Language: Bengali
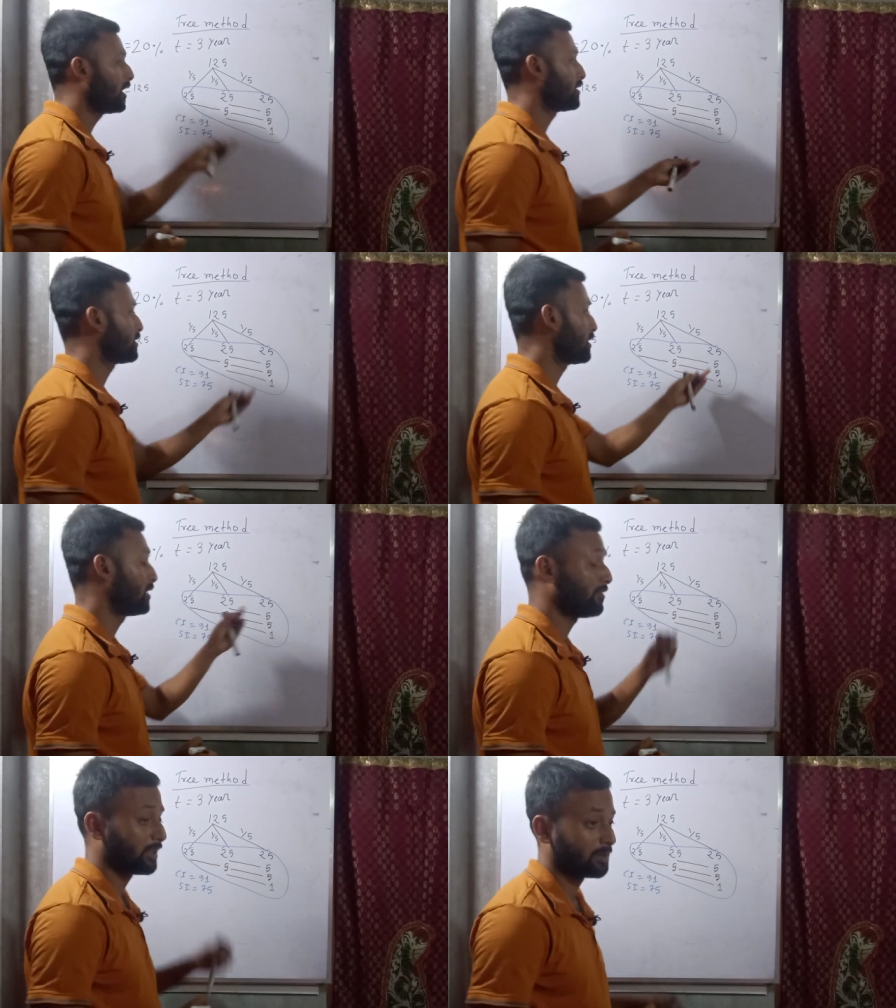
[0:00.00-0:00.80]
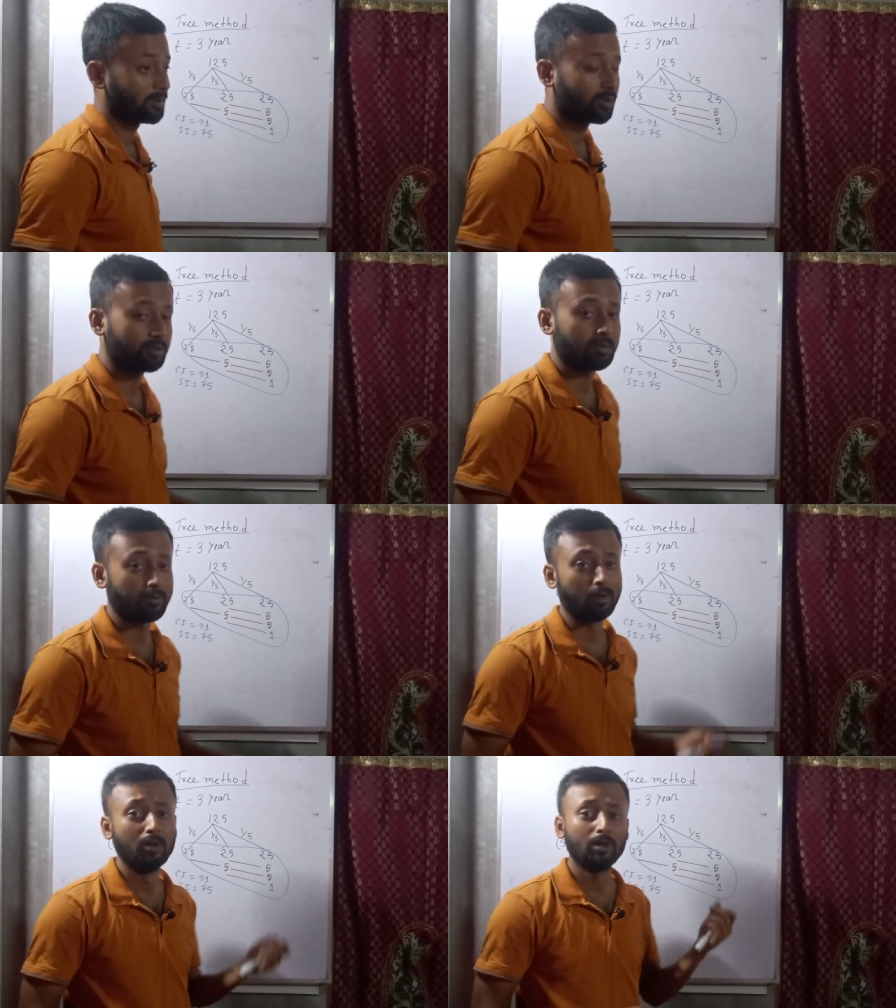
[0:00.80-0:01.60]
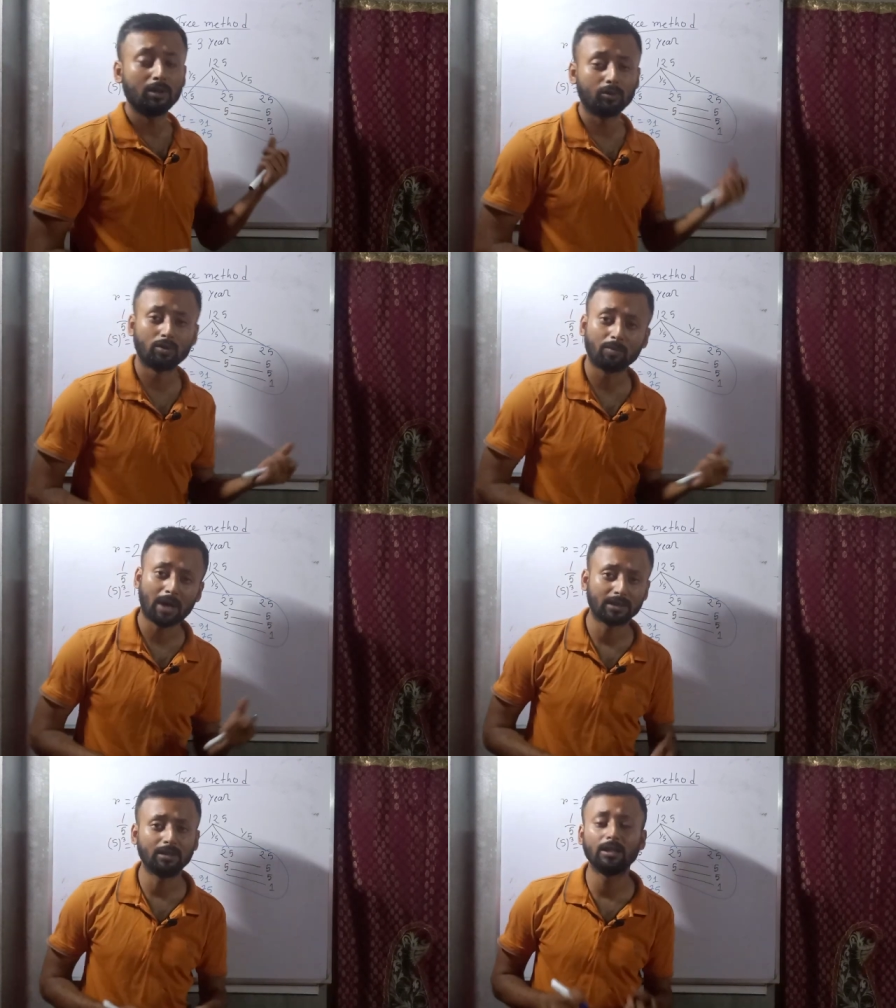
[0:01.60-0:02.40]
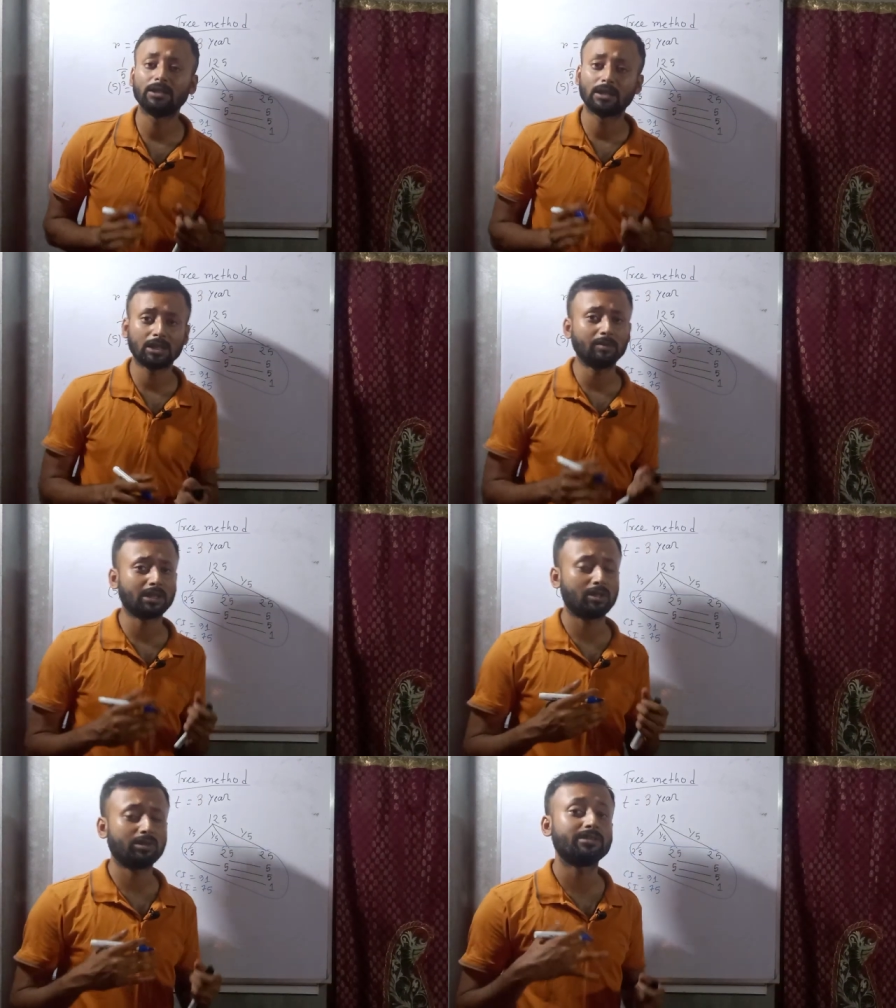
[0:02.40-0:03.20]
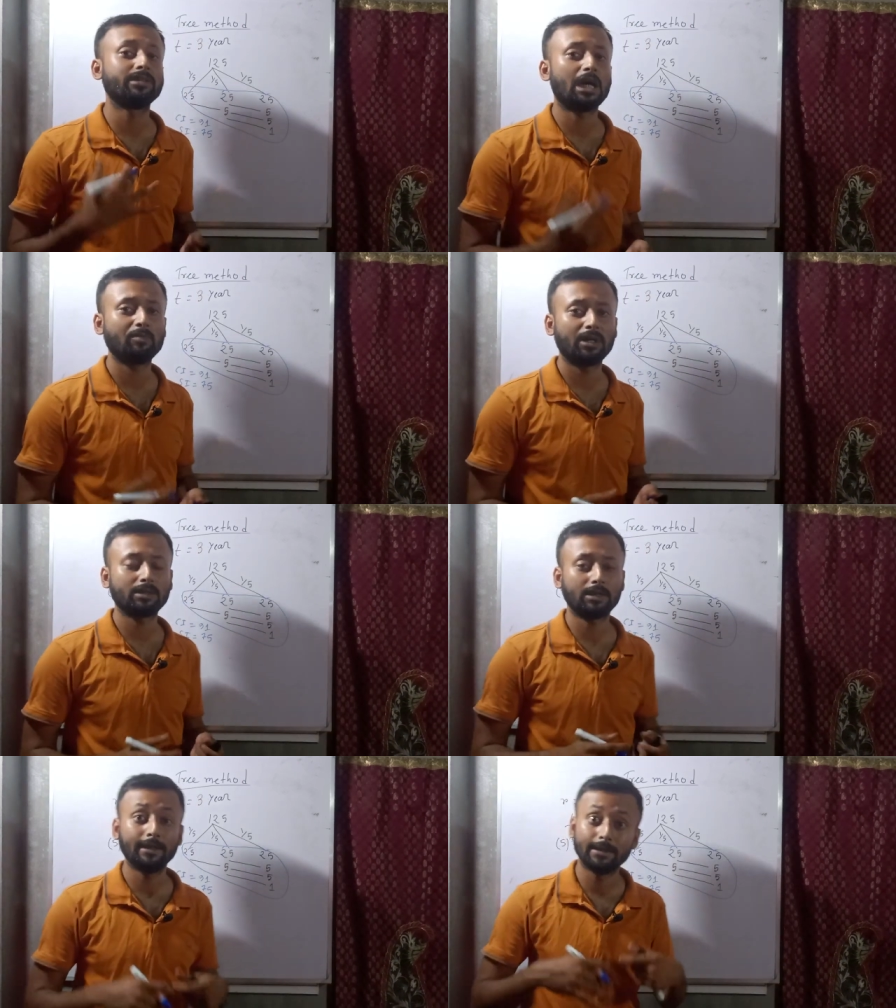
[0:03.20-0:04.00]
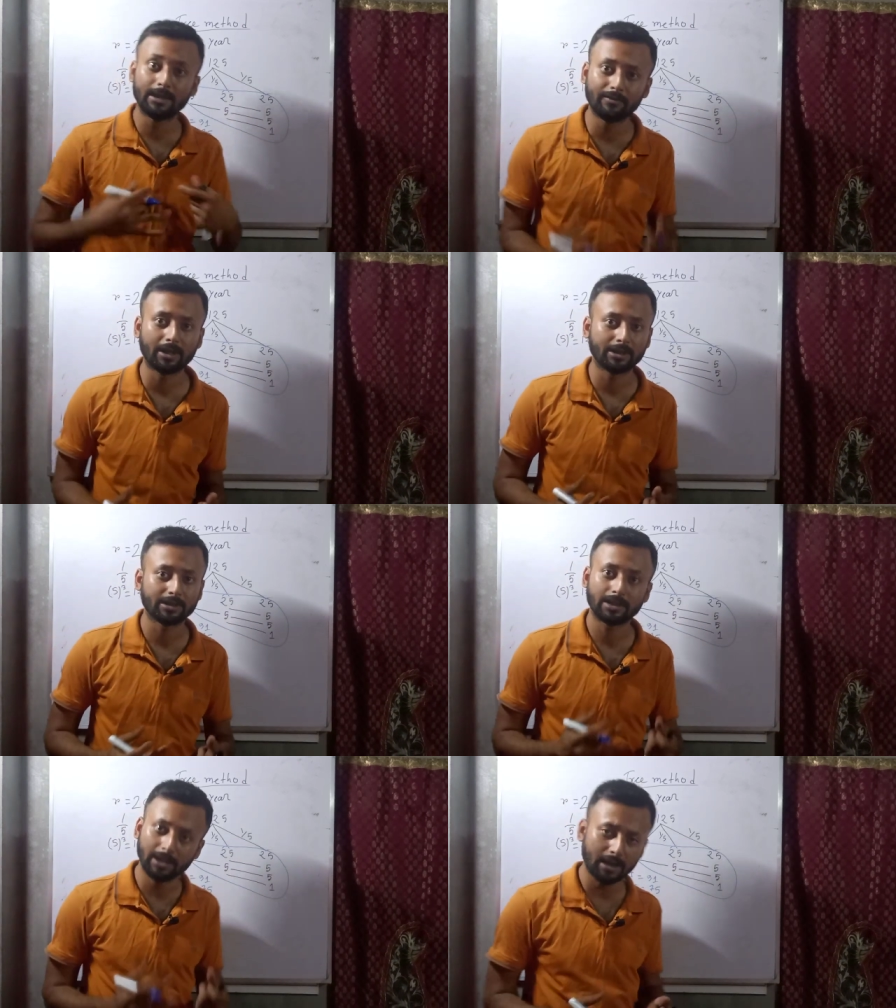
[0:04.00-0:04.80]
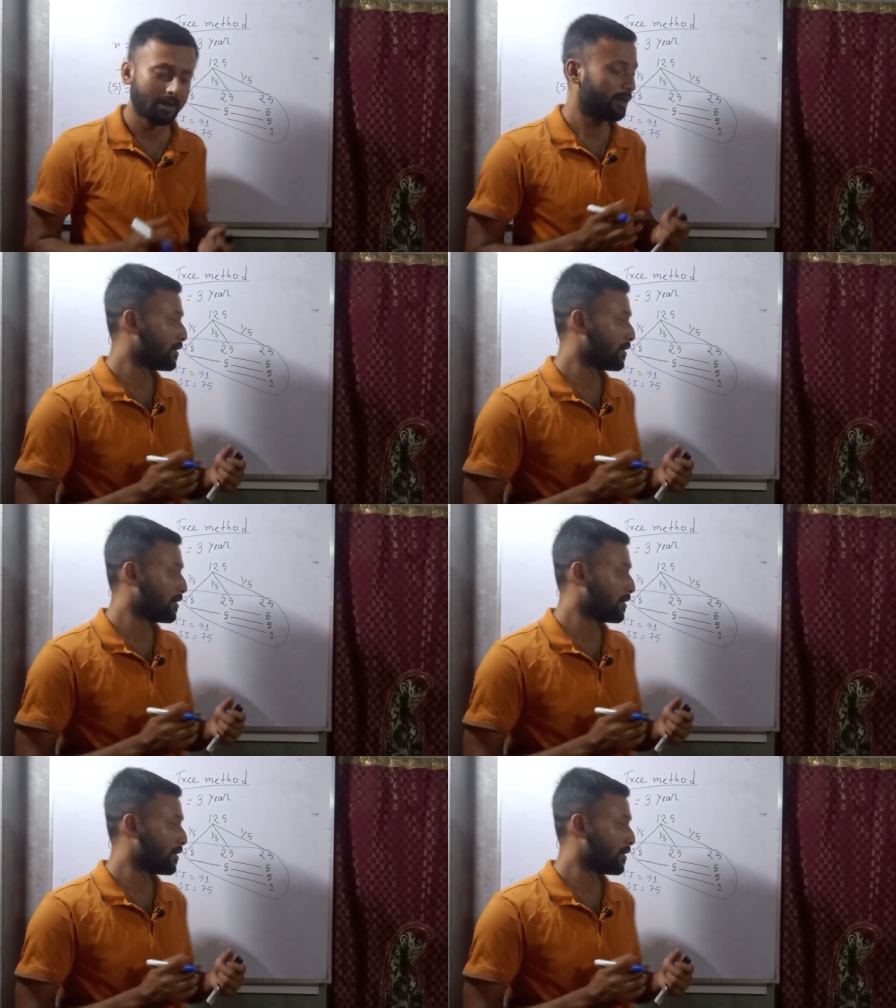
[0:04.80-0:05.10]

মাইনাস এসআই ডিফারেন্স আমরা কত পাবো দুটো বাদ দিলে যেটা আসবে সেটা হচ্ছে সিআই মাইনাস এসআই ডিফারেন্স ক্লিয়ার